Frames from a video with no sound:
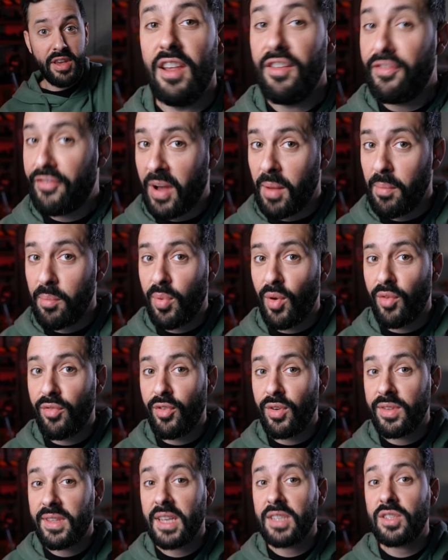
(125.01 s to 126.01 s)
les femmes peuvent
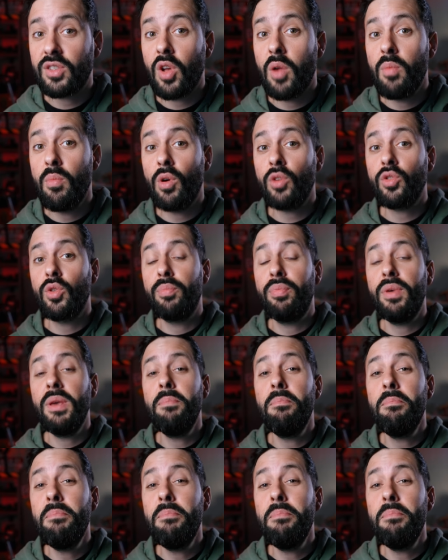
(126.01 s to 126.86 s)
voter seulement depuis